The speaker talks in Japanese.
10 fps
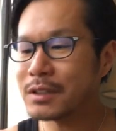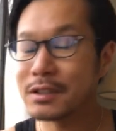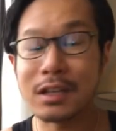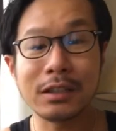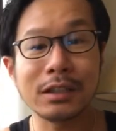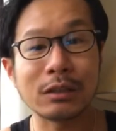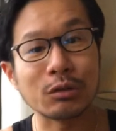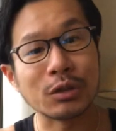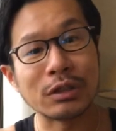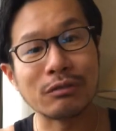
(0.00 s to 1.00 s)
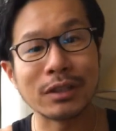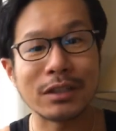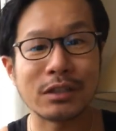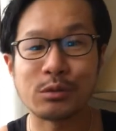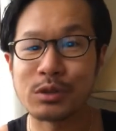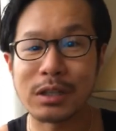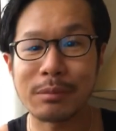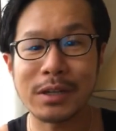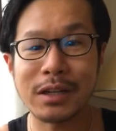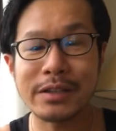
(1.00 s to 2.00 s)
残念なことに私の
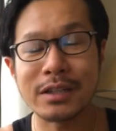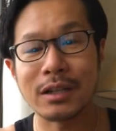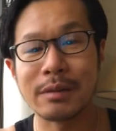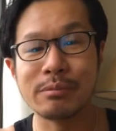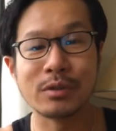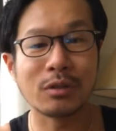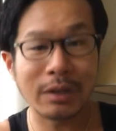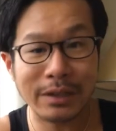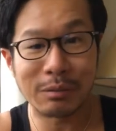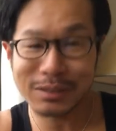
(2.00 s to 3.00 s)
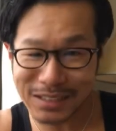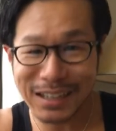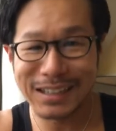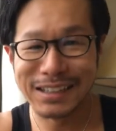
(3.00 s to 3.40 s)
スタビライザーがぶっ壊れてました。